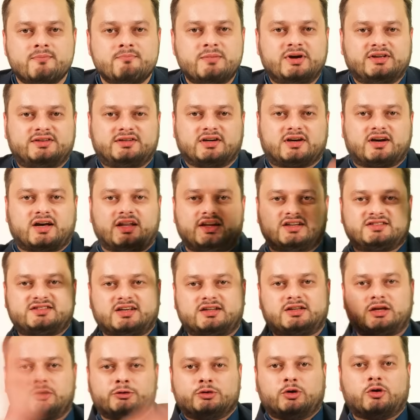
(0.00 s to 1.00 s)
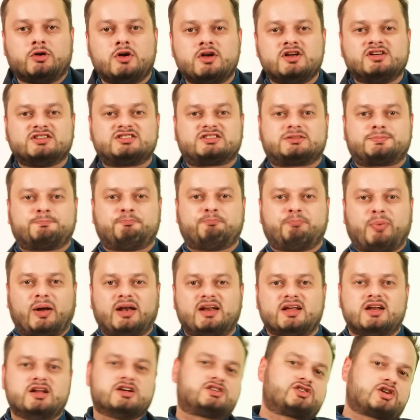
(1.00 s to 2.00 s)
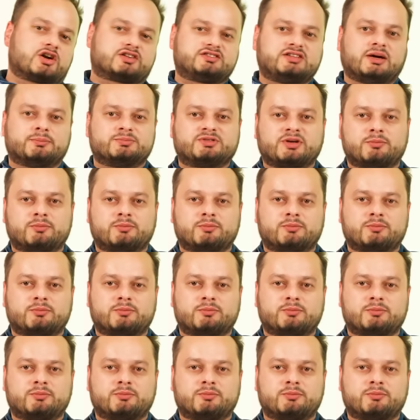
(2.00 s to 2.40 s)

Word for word: Мы этих голоса давно спалили к чертям